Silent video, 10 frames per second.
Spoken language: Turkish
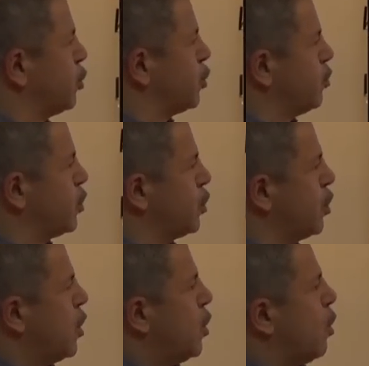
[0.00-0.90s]

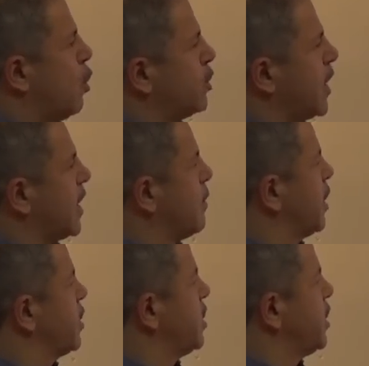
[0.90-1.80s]
düşürmüştü. Onu
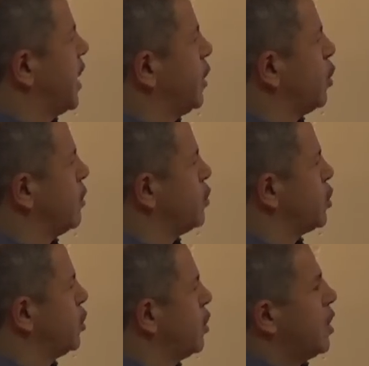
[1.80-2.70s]
aramak için geri
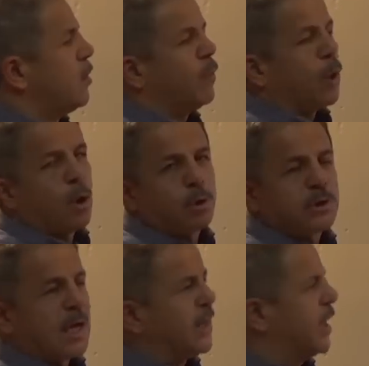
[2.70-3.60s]
dönmüştü ve
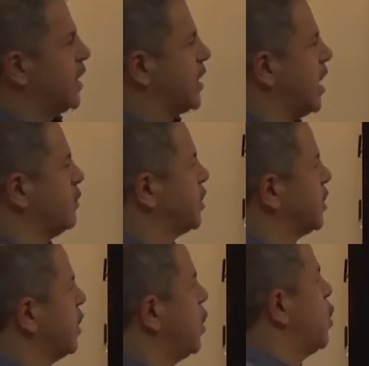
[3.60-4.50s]
ordudan geri kalmıştı.